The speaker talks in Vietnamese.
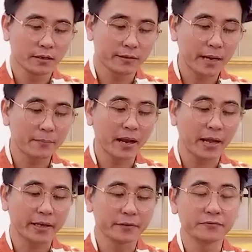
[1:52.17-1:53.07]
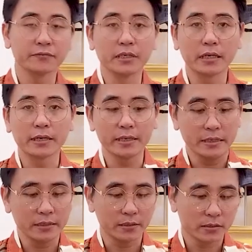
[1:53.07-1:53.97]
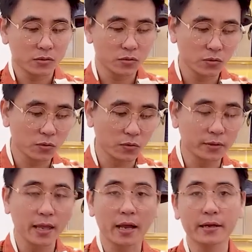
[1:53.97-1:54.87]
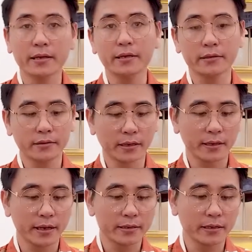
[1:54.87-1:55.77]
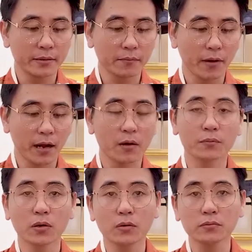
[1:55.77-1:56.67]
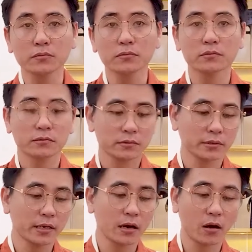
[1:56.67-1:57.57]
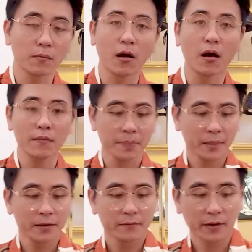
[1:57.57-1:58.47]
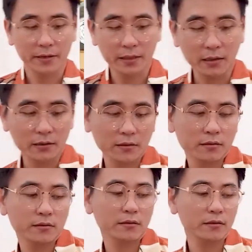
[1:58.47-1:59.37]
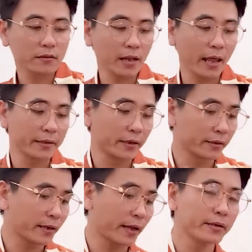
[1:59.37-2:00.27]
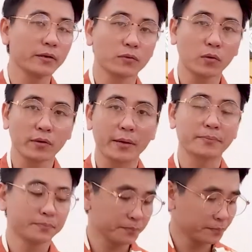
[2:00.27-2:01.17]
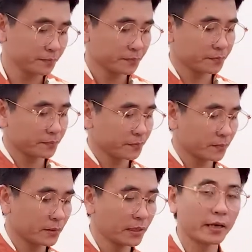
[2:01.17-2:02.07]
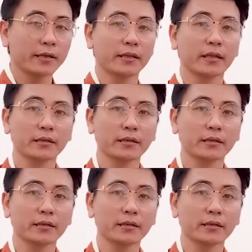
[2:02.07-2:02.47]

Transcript: đem lại vượng khí xua đuổi tà khí những cái gì mà không tốt sẽ bị loại bỏ mình tích lại những cái điều tốt đẹp những cái gì tích